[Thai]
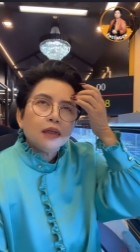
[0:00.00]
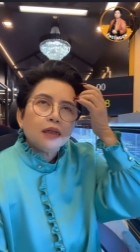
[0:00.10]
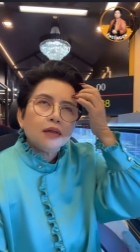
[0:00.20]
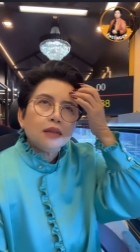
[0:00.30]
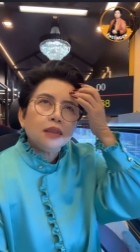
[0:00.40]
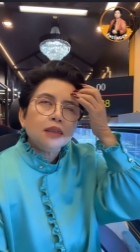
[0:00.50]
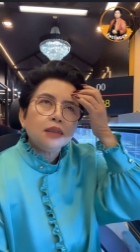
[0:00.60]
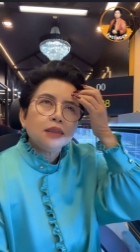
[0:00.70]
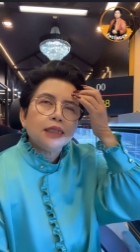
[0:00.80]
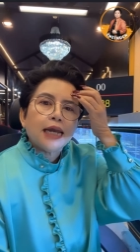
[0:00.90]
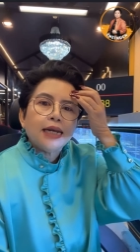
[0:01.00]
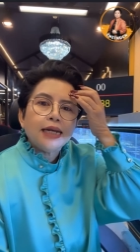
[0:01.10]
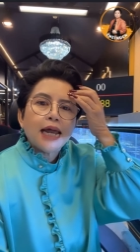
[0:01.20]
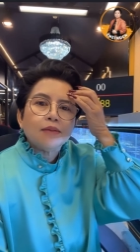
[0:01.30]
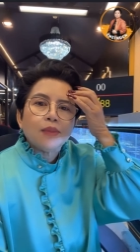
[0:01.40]
เออ ที่ไหนได้นัด
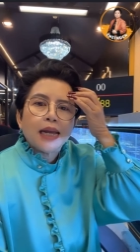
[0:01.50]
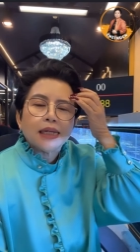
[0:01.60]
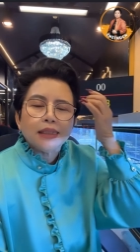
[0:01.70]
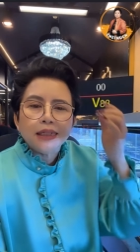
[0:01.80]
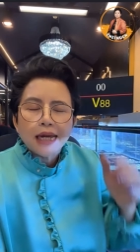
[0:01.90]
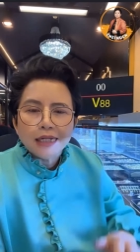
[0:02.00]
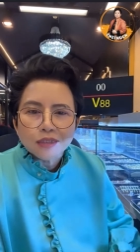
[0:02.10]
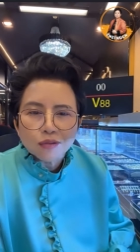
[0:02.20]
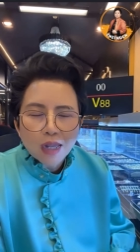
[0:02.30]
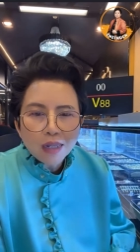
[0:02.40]
หมายกับที่ไหนนี่สุขะ